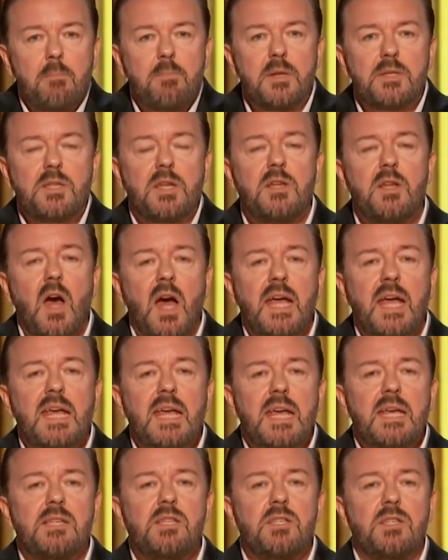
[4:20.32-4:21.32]
But
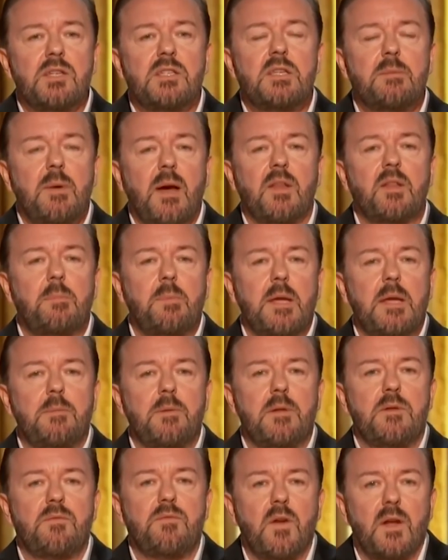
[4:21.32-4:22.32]
tonight isn't just about the
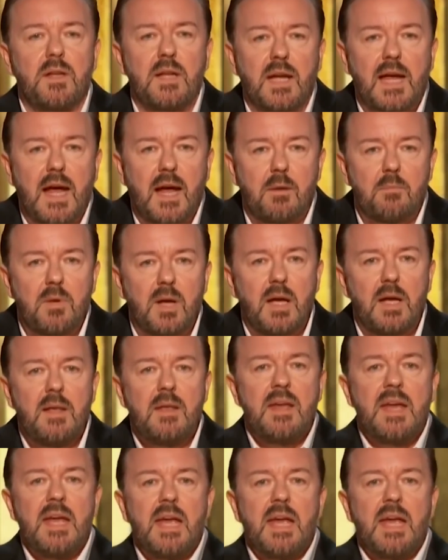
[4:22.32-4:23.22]
people in front of the camera.